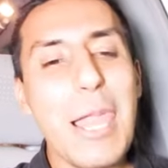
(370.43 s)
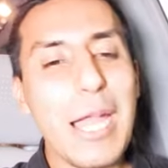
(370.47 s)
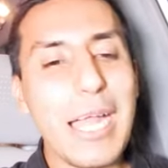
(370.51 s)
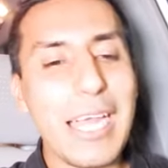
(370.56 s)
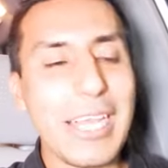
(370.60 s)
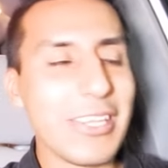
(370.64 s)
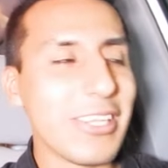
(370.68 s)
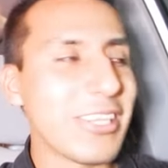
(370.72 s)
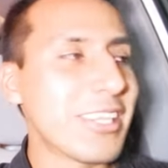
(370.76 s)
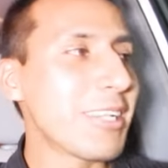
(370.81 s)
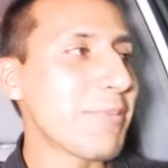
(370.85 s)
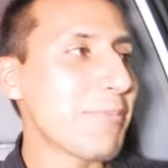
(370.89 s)

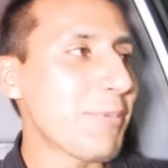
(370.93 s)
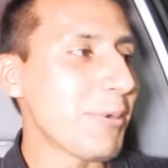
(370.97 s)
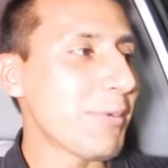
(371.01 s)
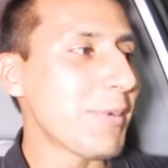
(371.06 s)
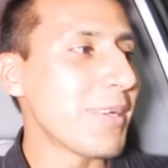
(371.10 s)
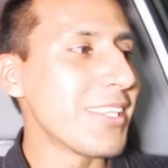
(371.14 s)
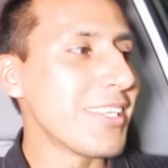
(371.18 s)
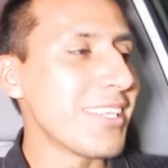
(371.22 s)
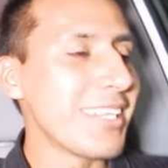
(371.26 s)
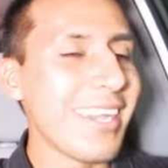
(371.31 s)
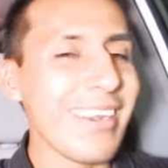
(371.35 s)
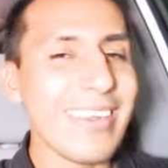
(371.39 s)
Entonces, pues
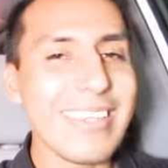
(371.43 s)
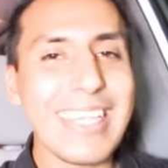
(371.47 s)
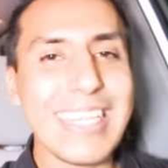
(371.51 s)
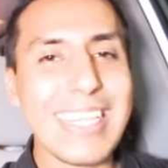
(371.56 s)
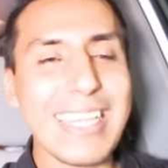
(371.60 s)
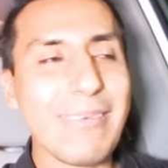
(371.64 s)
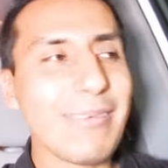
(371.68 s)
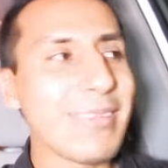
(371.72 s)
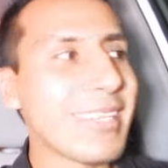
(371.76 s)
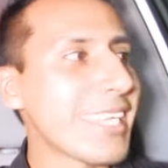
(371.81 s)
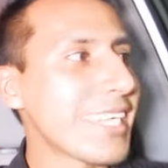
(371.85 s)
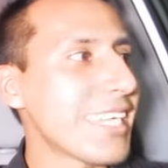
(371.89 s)
bueno, ya ahorita
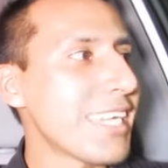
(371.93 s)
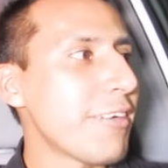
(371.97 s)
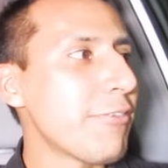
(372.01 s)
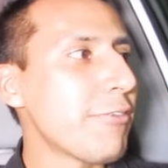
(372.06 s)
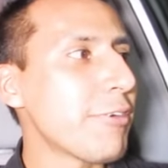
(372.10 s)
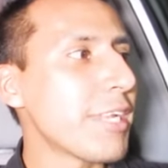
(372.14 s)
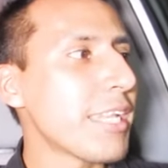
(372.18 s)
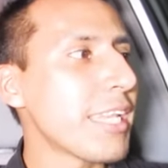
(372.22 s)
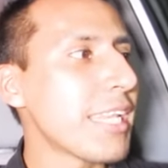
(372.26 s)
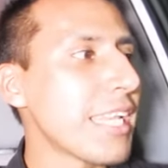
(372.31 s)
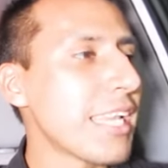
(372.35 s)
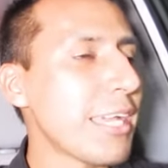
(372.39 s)
estamos aquí
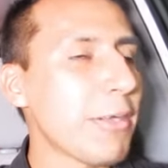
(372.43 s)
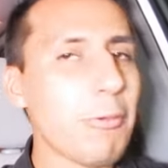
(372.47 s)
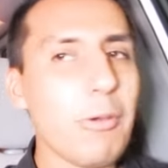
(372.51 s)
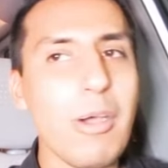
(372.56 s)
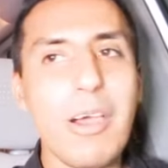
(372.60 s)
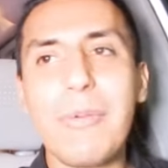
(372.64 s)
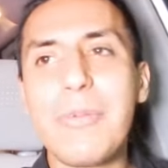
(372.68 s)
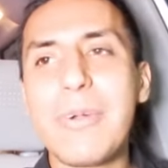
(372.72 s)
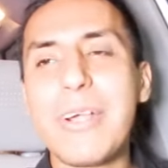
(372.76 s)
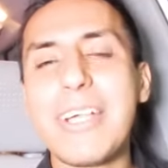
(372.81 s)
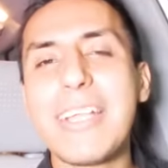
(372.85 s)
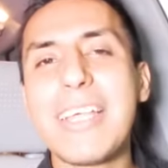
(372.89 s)
afuera de la
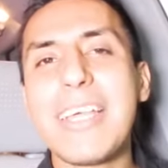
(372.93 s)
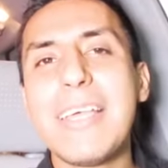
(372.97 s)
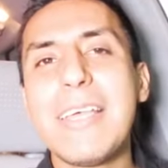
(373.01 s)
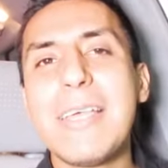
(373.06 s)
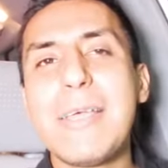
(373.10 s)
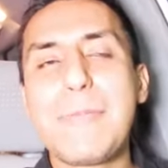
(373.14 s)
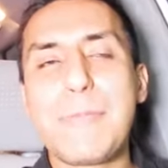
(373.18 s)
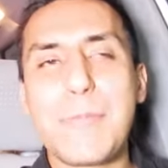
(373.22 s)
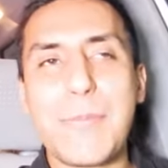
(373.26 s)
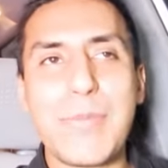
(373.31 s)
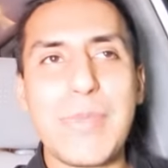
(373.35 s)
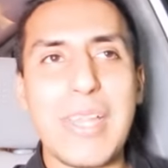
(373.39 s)
Walmart
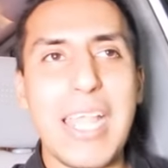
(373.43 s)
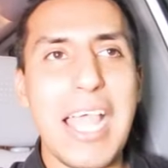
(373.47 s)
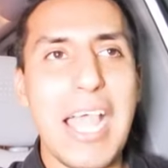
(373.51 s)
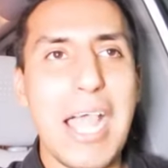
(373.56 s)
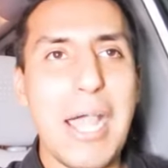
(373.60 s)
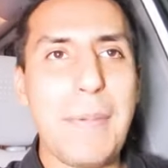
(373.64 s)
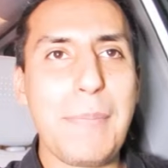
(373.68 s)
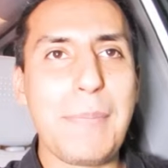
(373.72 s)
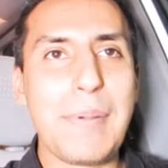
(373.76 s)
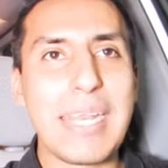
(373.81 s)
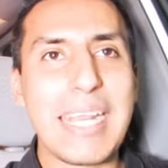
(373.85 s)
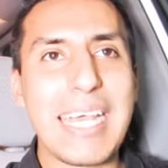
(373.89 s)

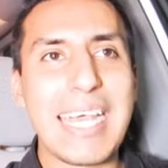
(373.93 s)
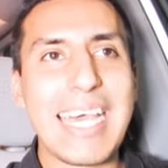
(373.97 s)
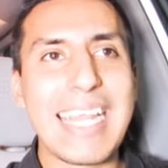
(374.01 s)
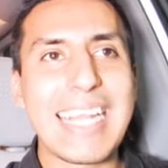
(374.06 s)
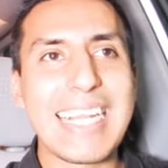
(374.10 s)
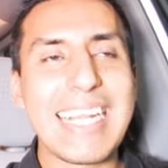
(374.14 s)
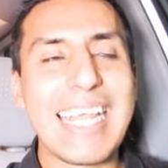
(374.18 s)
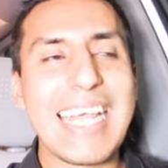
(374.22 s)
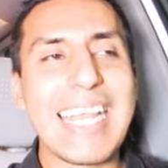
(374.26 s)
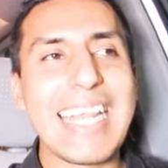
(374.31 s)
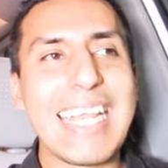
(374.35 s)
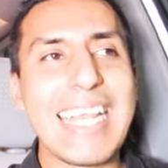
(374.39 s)
ah, para
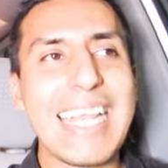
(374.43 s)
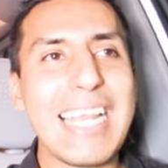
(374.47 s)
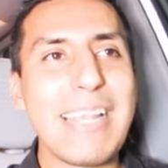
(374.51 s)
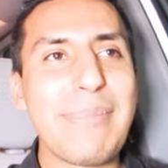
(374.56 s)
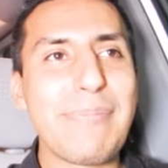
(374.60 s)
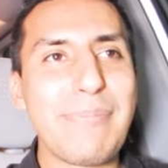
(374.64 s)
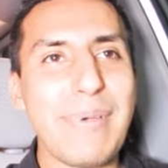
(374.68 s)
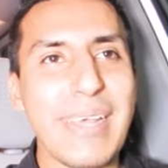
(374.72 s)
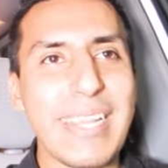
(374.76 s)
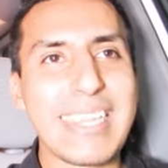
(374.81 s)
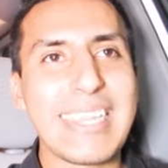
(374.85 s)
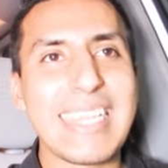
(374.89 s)
agarrar el
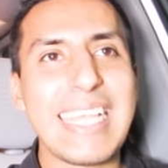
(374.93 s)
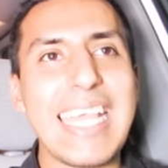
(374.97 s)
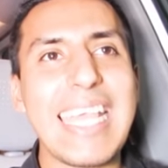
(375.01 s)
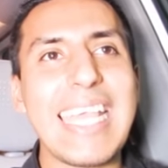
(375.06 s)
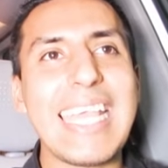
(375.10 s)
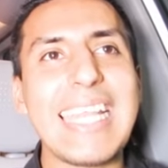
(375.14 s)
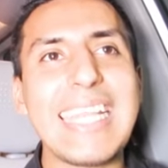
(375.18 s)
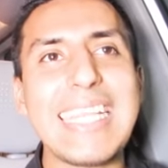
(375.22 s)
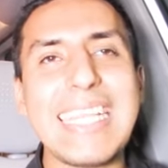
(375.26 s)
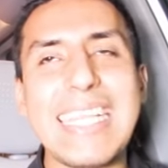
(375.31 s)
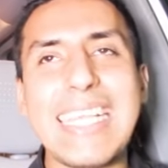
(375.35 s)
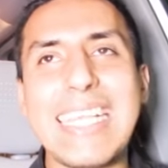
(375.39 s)

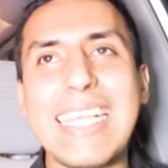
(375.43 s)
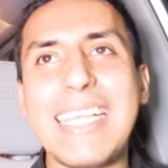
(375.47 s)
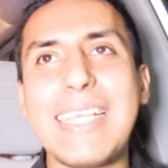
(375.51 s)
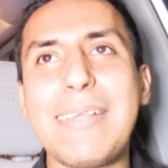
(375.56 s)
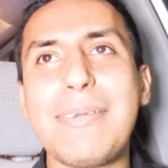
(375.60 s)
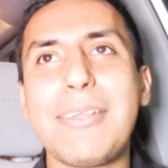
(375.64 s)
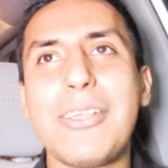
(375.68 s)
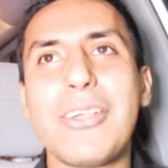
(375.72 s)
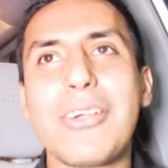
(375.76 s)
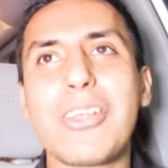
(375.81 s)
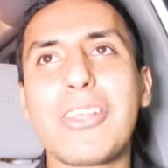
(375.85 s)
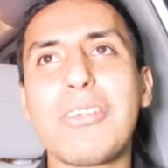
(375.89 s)
pastel
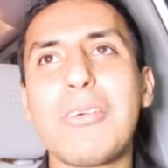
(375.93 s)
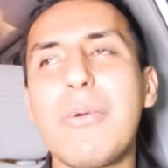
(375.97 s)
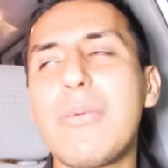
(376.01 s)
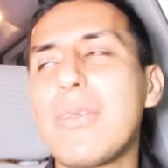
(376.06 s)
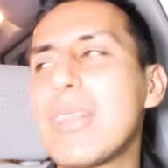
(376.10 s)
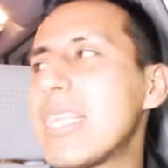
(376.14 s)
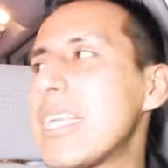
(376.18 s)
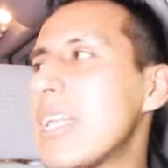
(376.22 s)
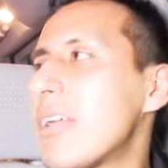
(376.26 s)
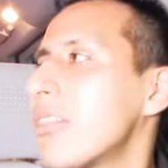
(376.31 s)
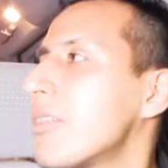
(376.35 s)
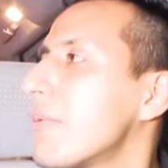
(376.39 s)
y yo creo
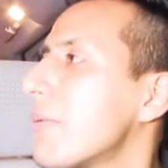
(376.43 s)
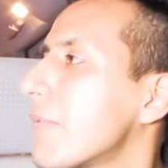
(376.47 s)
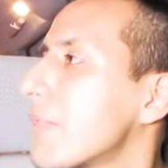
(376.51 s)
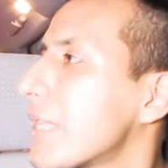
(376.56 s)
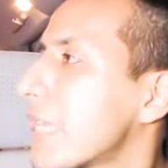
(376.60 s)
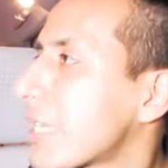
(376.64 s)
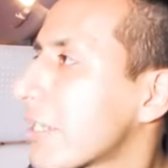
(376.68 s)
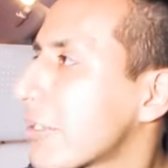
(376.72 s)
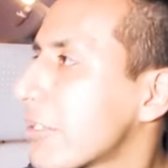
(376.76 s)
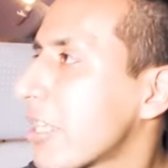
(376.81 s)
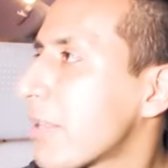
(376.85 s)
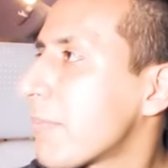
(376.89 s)
vamos a ir, ¿dónde vamos a
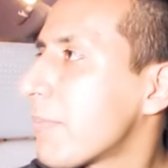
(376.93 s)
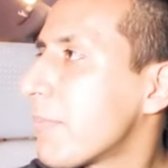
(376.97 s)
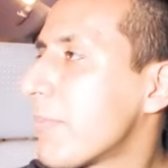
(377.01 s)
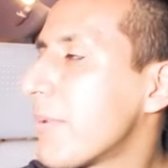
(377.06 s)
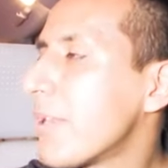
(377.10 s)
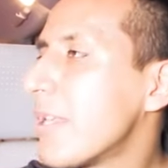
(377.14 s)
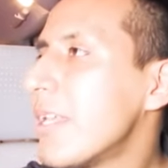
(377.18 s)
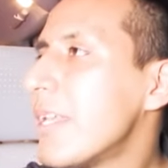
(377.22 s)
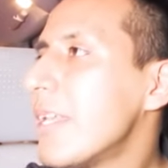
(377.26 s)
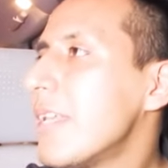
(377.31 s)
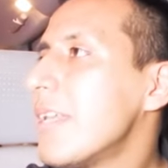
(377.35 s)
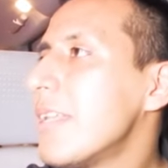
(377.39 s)
agarrar unas,
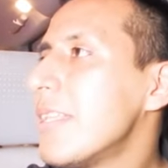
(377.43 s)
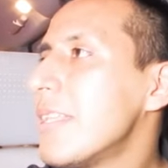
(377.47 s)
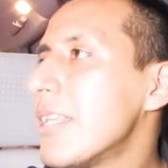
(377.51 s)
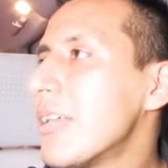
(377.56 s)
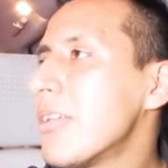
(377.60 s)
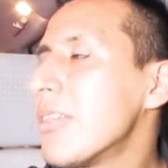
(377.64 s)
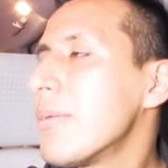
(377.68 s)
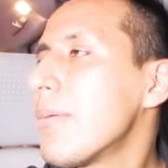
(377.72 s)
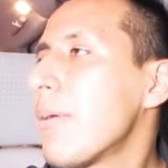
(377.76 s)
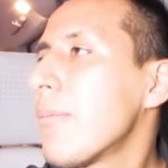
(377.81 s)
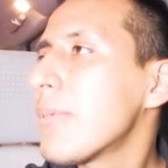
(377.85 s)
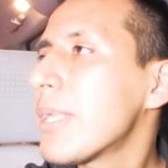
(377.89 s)
ah.
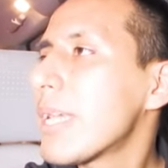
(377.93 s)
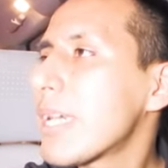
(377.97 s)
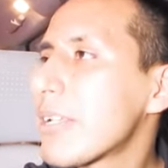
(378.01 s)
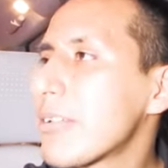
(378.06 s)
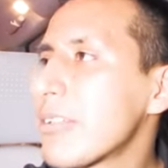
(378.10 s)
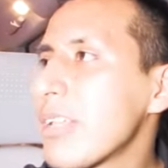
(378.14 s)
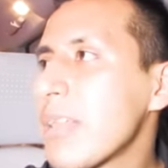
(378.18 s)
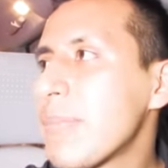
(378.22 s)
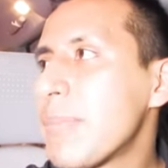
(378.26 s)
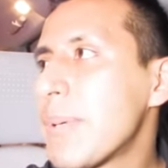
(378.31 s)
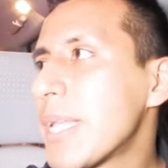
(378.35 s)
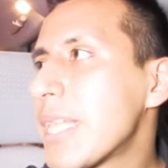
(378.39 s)
dónde vamos a agarrar
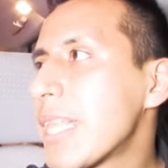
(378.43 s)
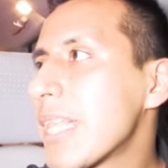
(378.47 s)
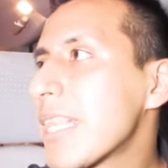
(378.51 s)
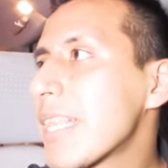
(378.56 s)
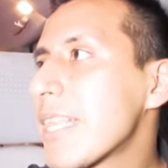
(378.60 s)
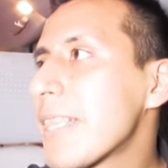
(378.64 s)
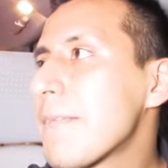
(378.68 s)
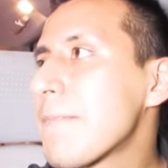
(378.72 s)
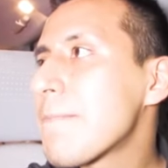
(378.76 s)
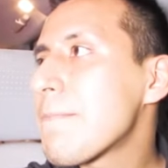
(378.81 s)
unas pizzas?